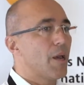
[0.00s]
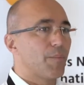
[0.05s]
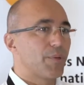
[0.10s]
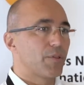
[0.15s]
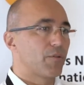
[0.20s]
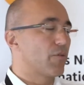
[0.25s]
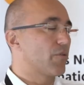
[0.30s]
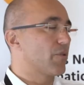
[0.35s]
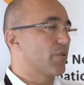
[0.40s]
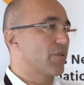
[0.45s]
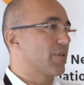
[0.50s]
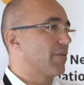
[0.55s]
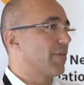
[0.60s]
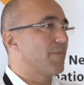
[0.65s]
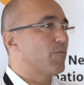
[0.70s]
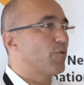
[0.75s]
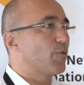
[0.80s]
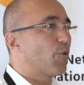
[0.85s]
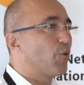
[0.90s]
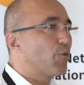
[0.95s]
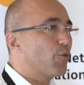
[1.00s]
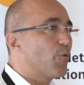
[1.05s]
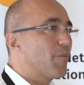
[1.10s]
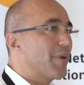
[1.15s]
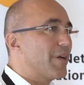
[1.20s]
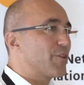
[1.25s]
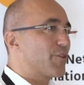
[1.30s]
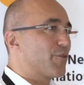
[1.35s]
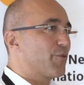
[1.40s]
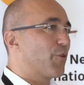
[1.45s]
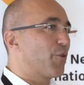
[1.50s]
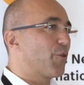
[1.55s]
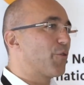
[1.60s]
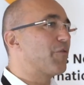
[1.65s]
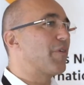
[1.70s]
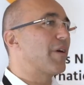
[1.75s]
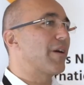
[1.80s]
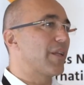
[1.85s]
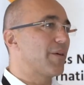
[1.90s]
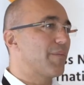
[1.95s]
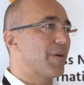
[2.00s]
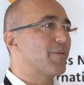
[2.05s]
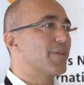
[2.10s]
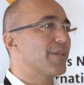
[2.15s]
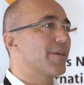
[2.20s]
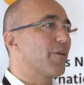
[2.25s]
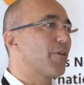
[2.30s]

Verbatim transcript: parce que c'est vraiment trop dommage de refaire les mêmes